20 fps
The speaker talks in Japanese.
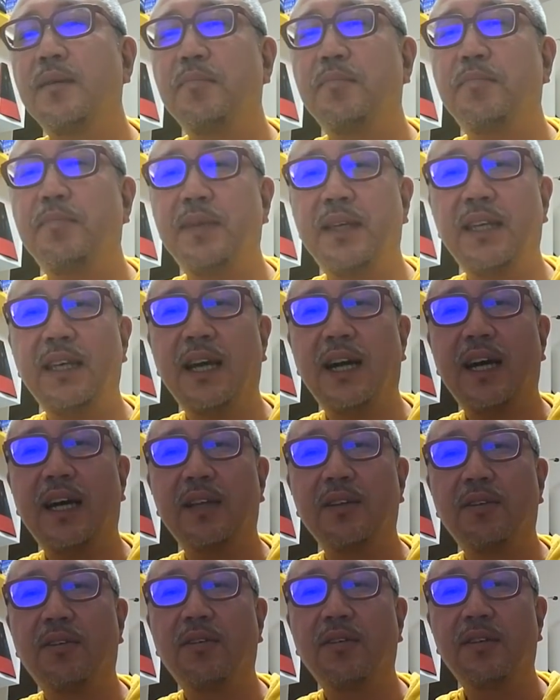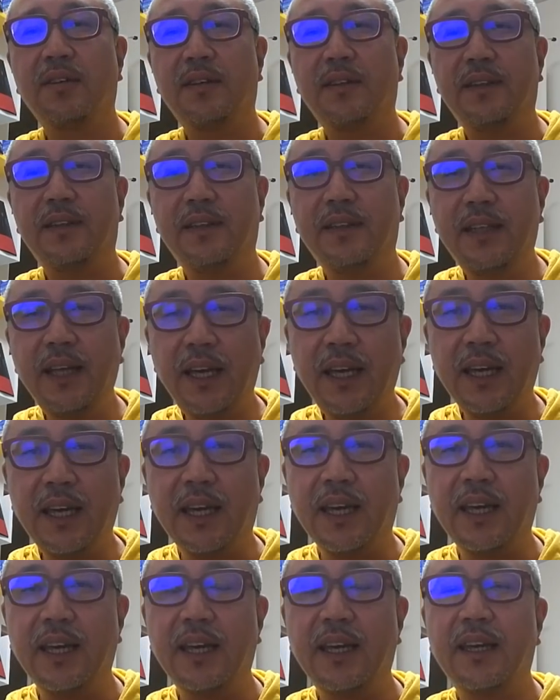ピアノ
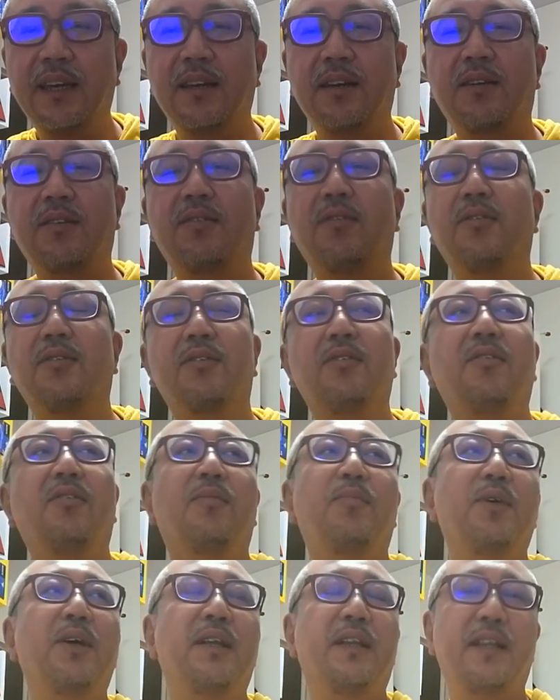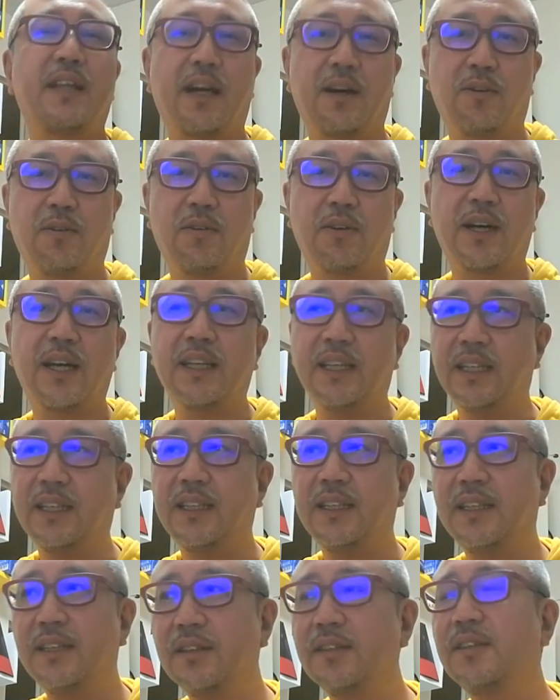でコードを覚えた方がいいっ
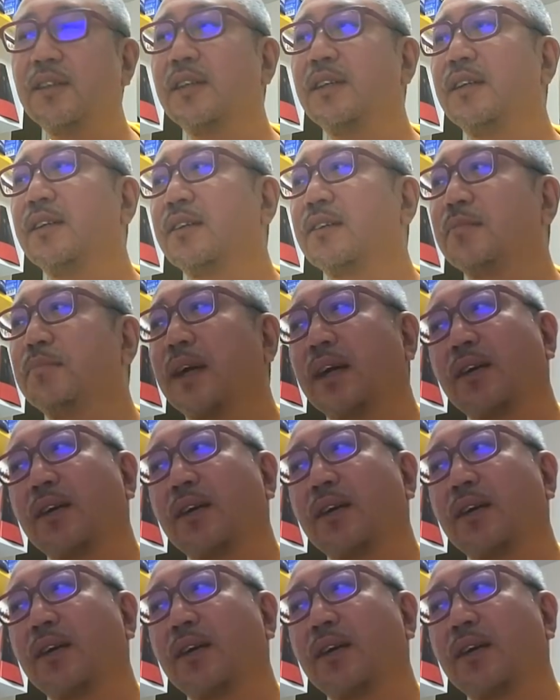ていう、まあ、